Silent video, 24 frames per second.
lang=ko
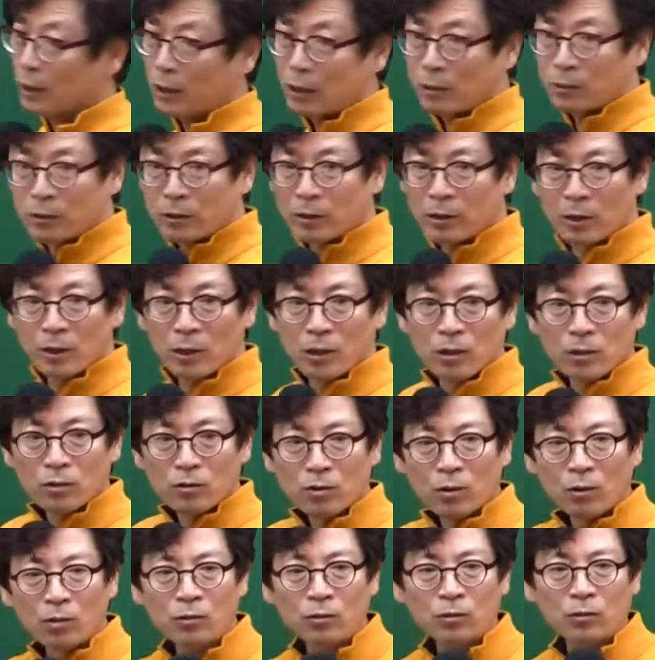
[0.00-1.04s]
여러분
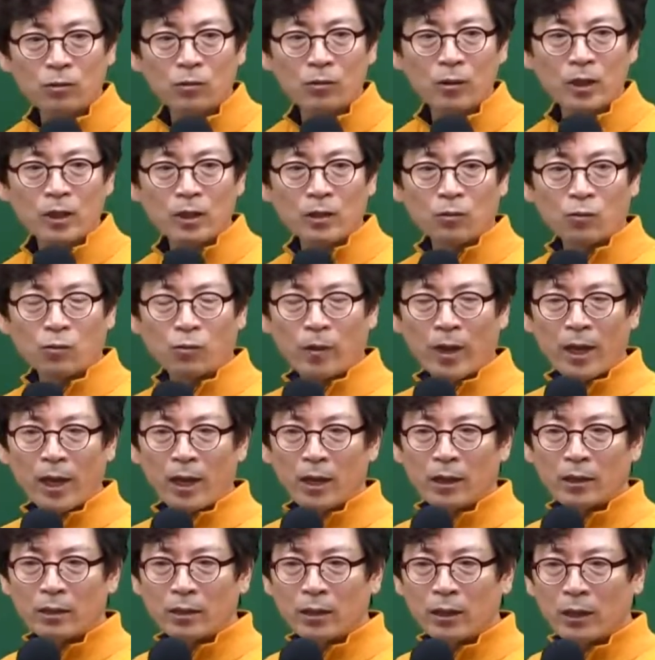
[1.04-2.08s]
소유권
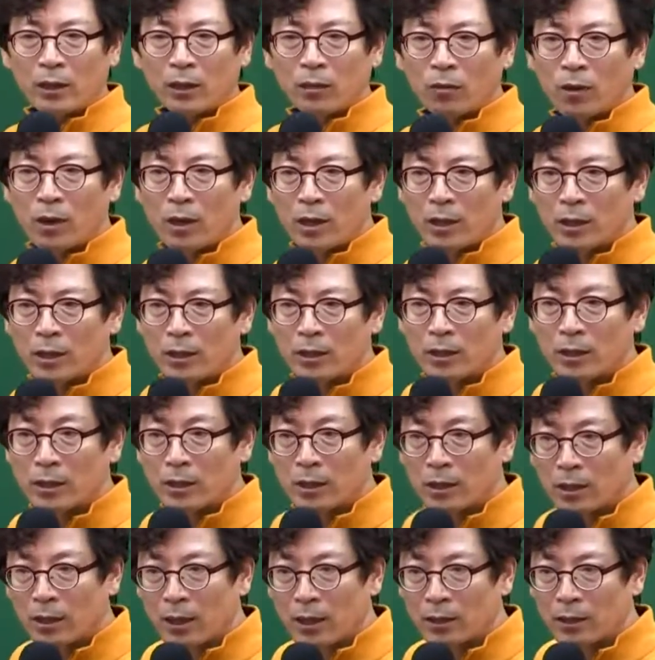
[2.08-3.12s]
외의 권리를
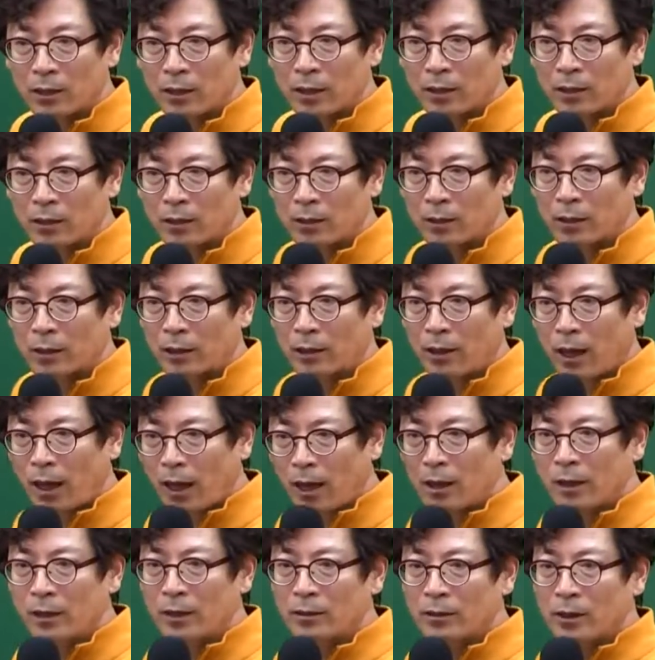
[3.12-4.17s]
이전할 때는
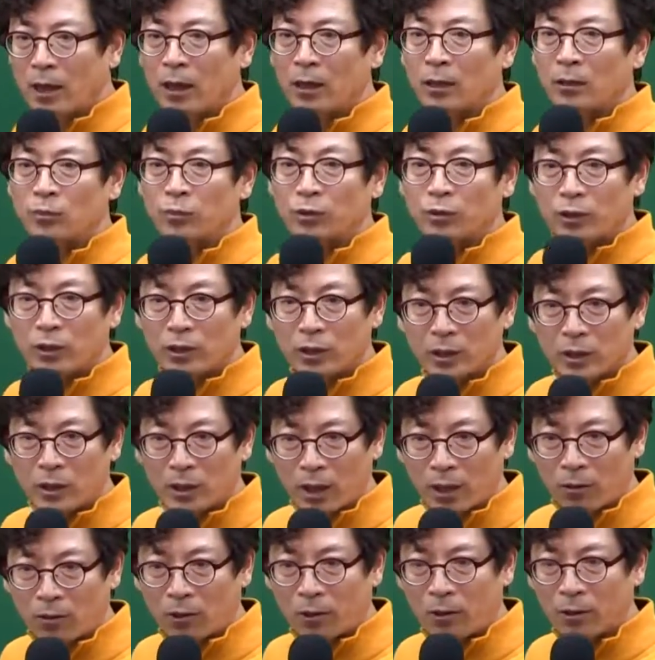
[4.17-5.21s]
항상
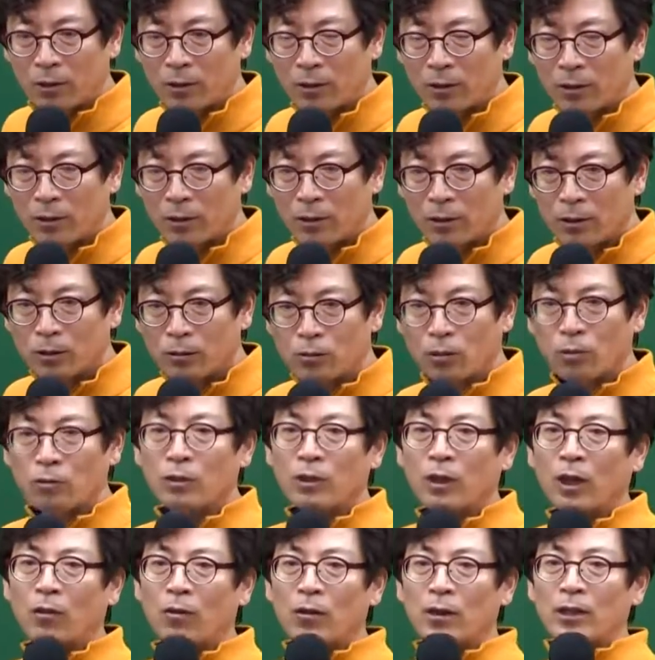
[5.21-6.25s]
부기등기하고요.
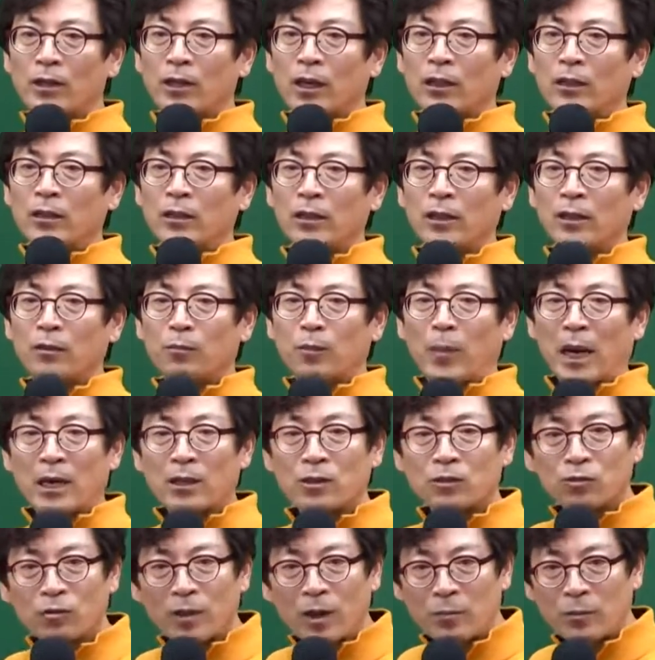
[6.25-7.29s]
종전의 권리자는
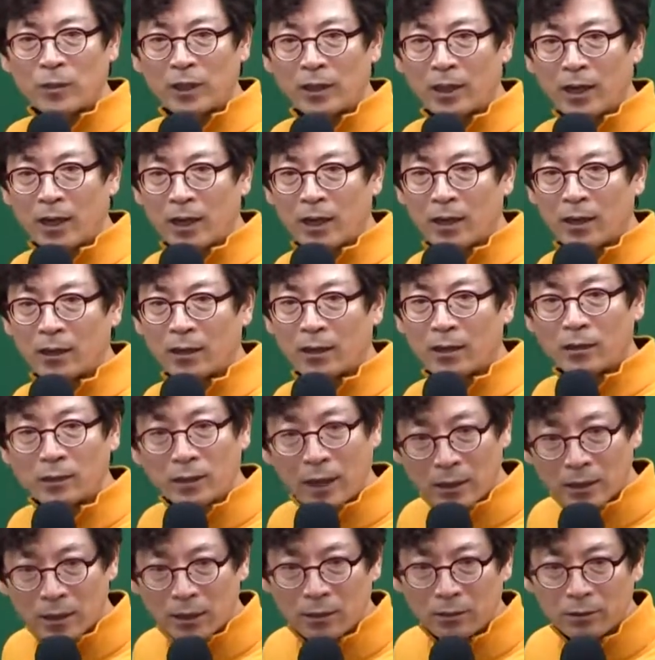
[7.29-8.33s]
말소합니다.
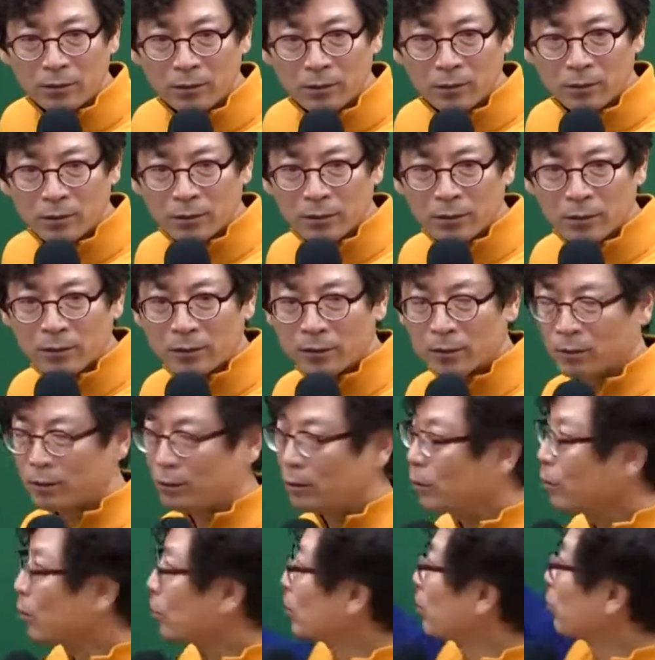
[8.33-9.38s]
기억나세요?
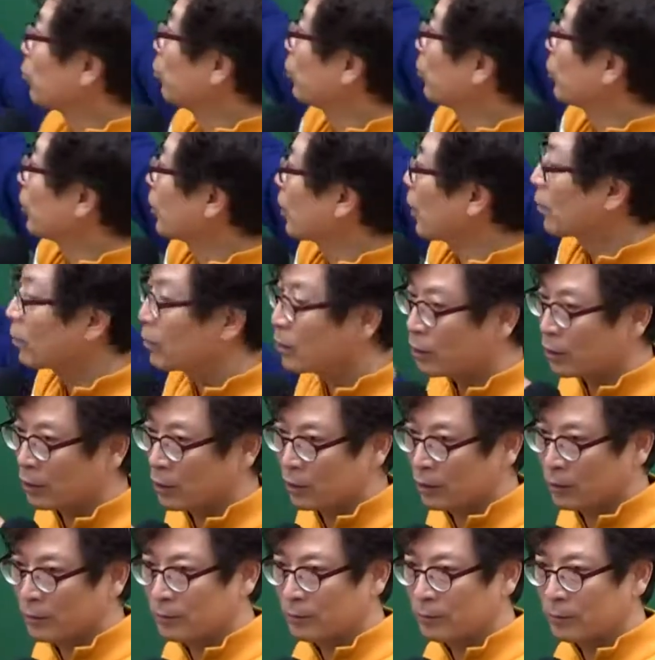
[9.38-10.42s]
그래서 이거 이제 부기등기 한
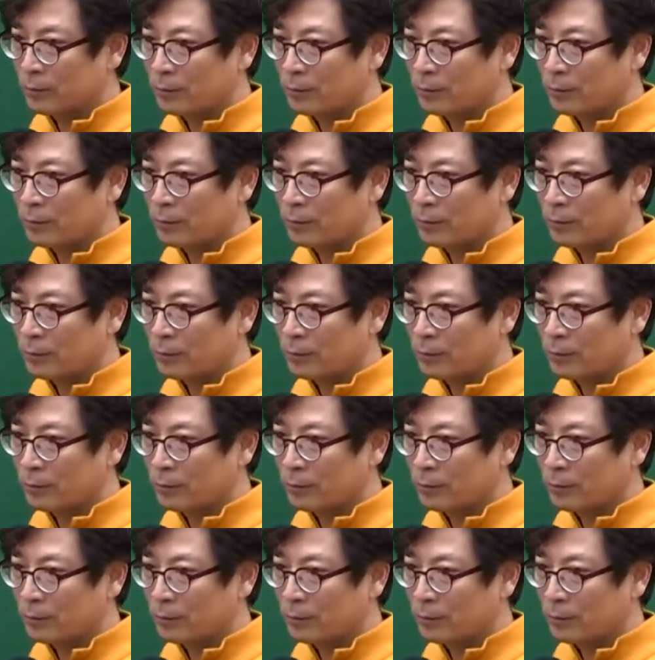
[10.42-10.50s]
거지.